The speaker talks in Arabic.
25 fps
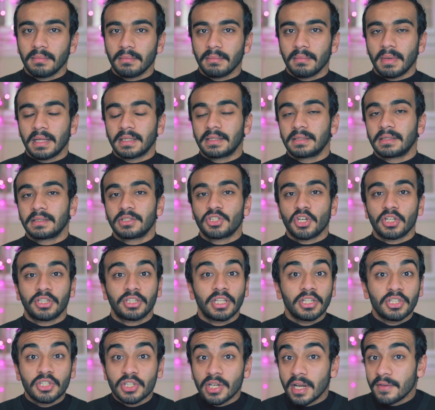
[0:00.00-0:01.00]
ما
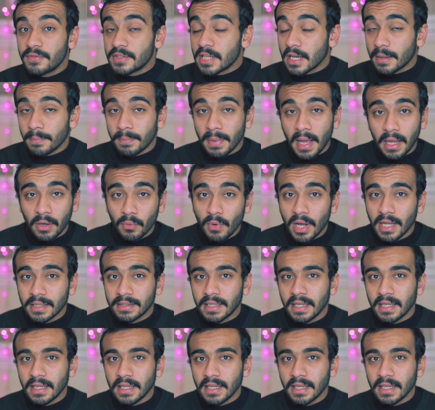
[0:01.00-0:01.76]
تشتتش نفسك بانواع